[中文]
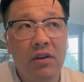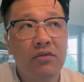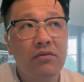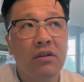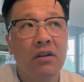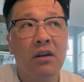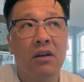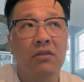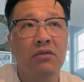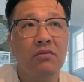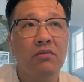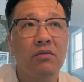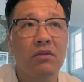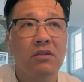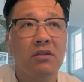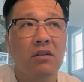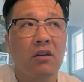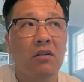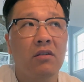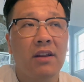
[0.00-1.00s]
然说很多
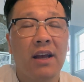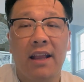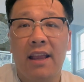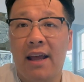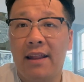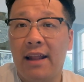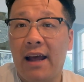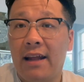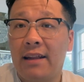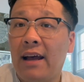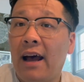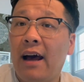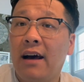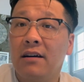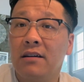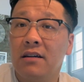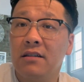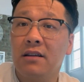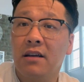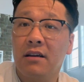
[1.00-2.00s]
时候大家拿它
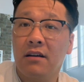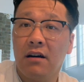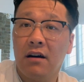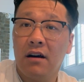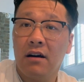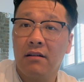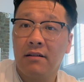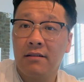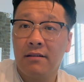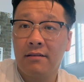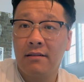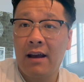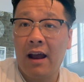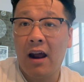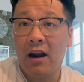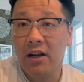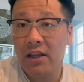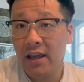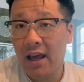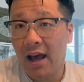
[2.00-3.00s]
和这个
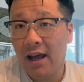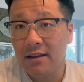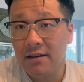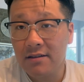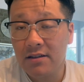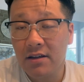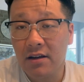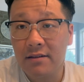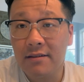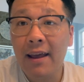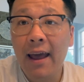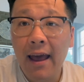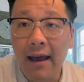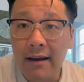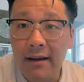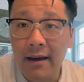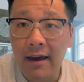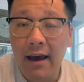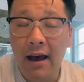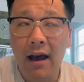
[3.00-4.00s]
卡利亚的这个
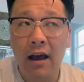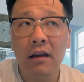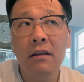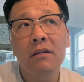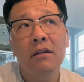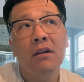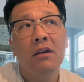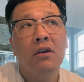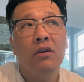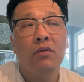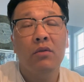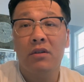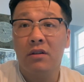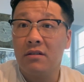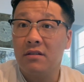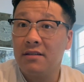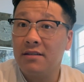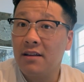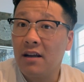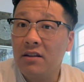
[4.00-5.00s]
tank 啊，或者
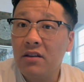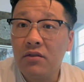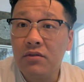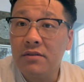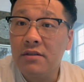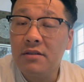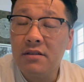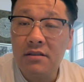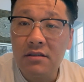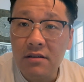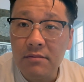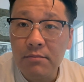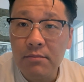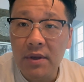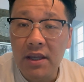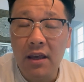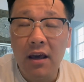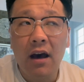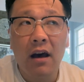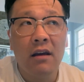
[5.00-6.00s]
是 Santos 进行
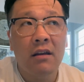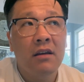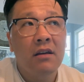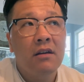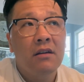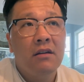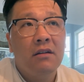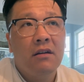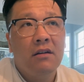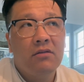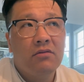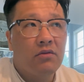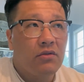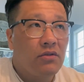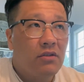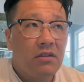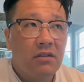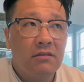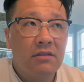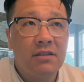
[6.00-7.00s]
比啊，但是我
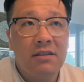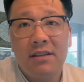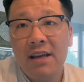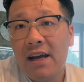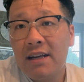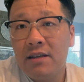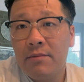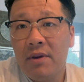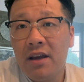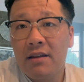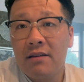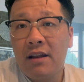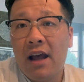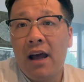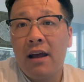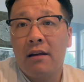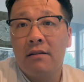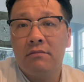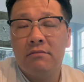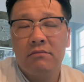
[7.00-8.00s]
觉得积家这边
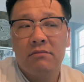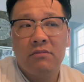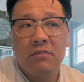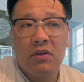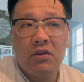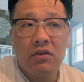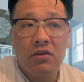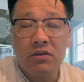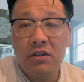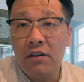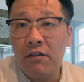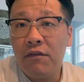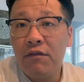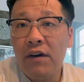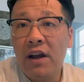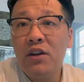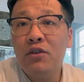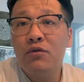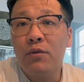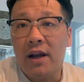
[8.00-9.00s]
它与这个
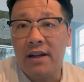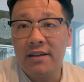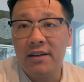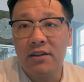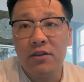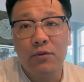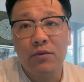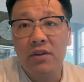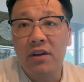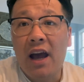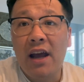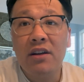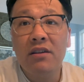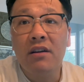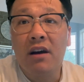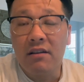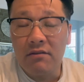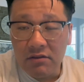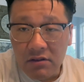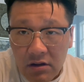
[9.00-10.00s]
翻转这个东西还是
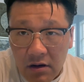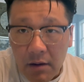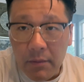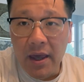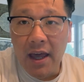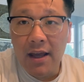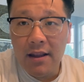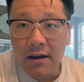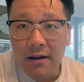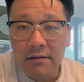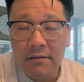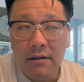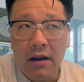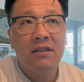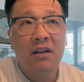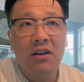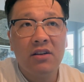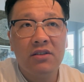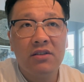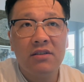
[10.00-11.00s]
很特别的。
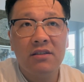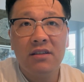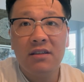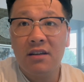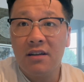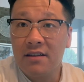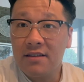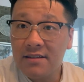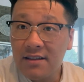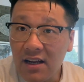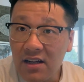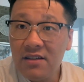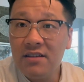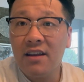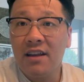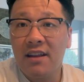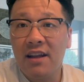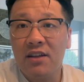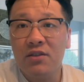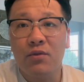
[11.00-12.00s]
上个世纪这个三十
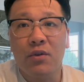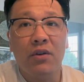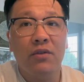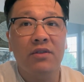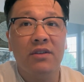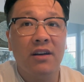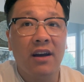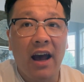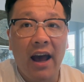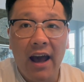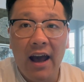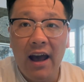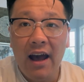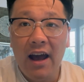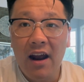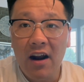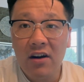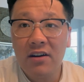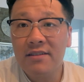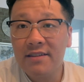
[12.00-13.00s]
年代左右这个
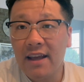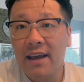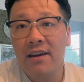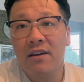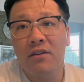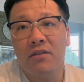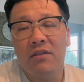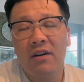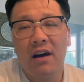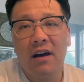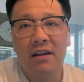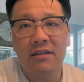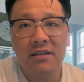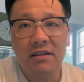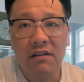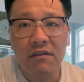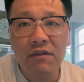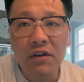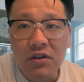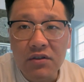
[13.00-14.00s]
Art Deco 啊这
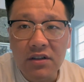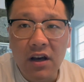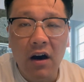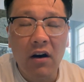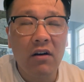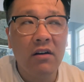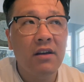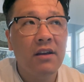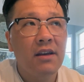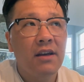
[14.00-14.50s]
个风潮